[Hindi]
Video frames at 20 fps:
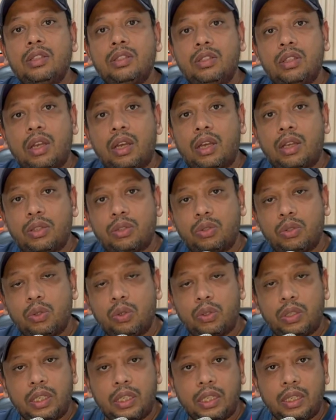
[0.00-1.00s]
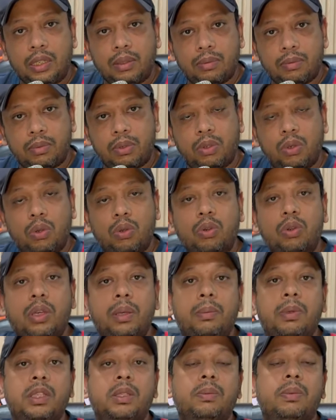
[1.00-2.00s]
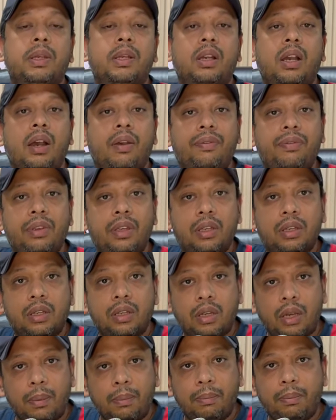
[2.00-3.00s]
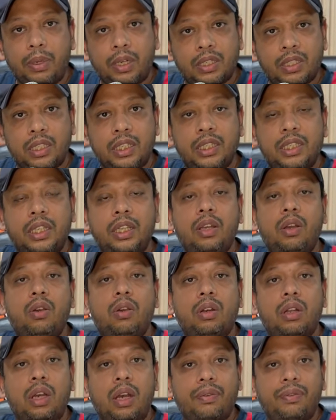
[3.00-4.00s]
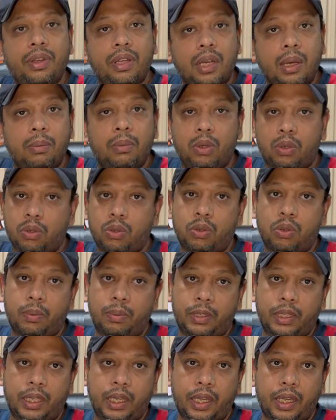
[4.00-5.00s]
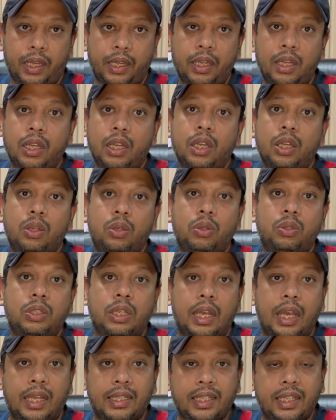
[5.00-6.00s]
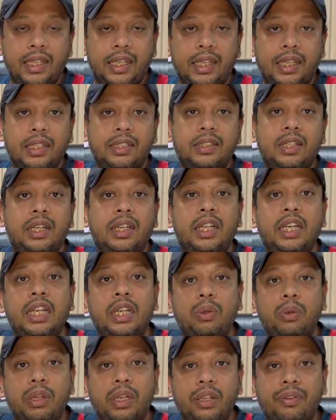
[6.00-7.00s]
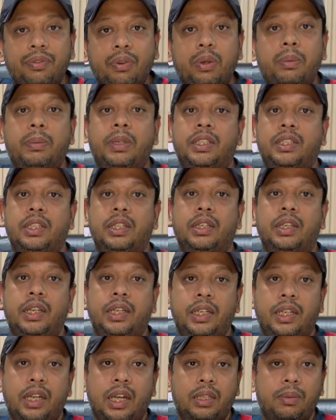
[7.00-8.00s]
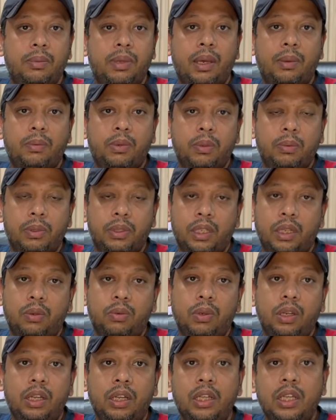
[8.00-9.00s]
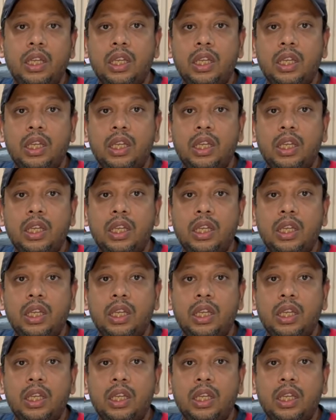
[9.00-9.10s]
जहाँ जो कि लोगों के बीच में काफ़ी कम प्रचलित है और काफ़ी कम लोगों को पता है कुछ ऐसा ये किस्सा टी ट्वेंटी फॉर्मेट से रिलेटेड आज मैं आपको बताऊँगा